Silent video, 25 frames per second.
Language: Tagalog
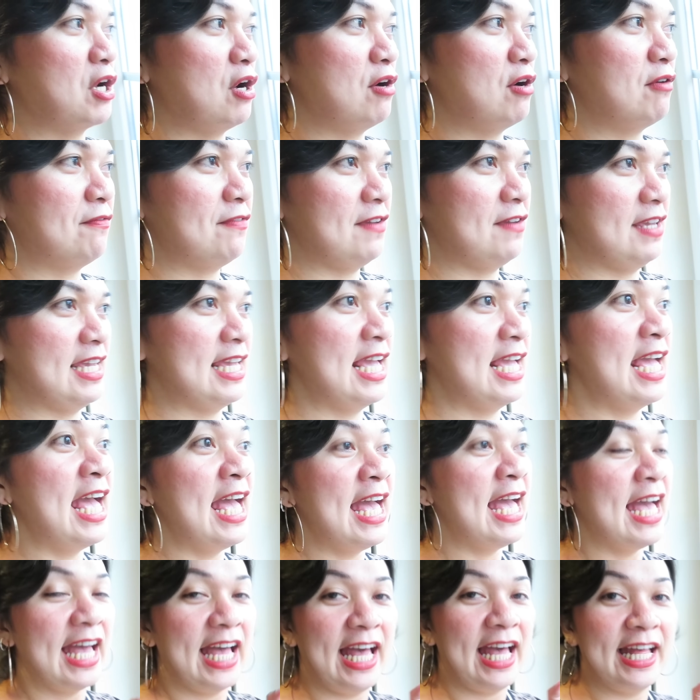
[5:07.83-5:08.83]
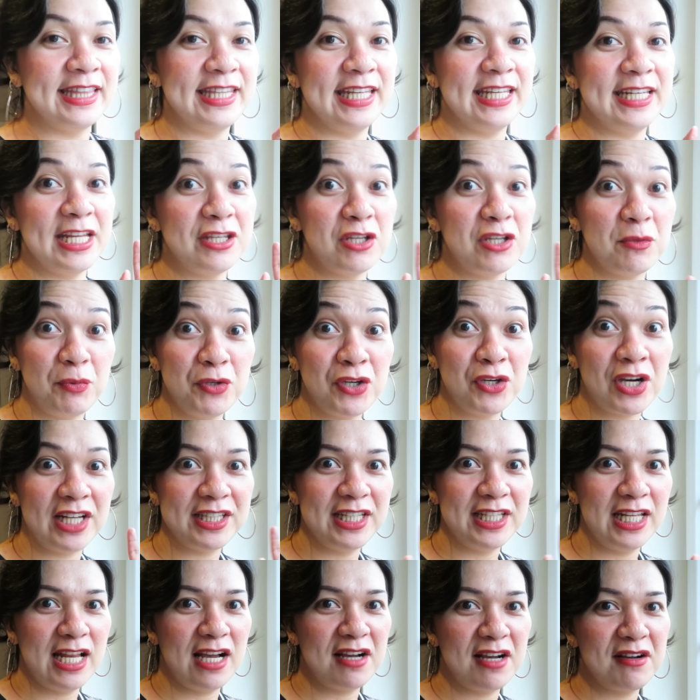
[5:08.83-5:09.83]
coffee. And tingnan niyo po yung
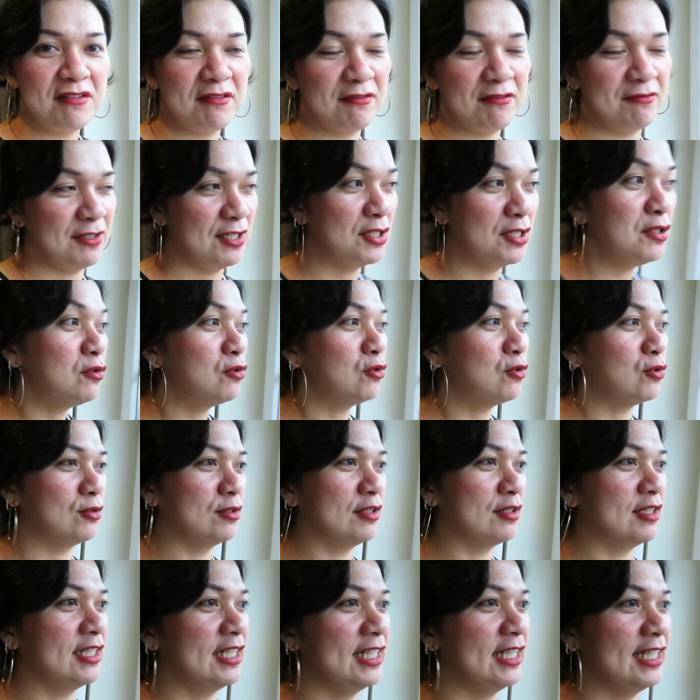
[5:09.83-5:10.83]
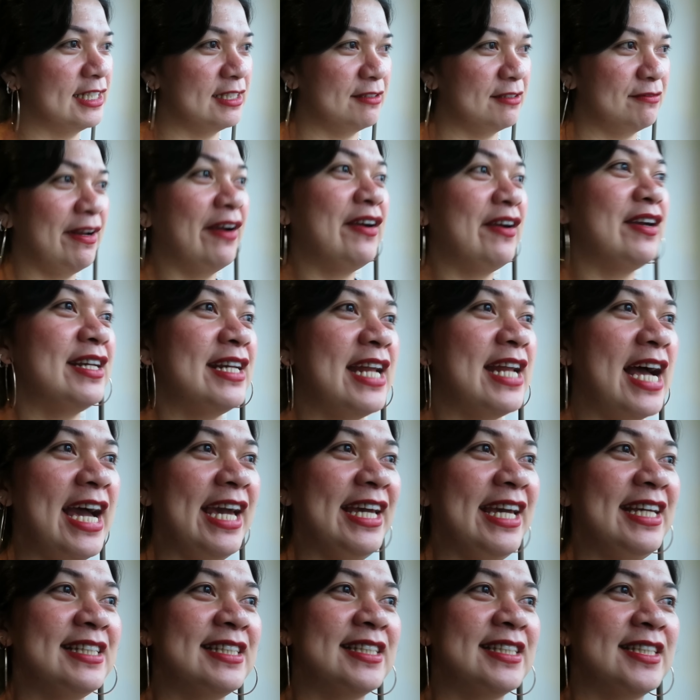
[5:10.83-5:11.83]
kanilang view. It's very
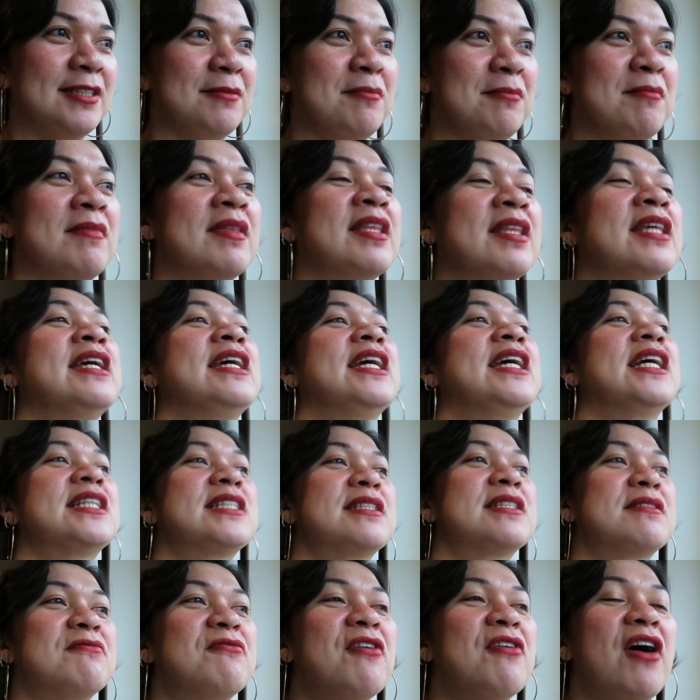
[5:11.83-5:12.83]
nice. It's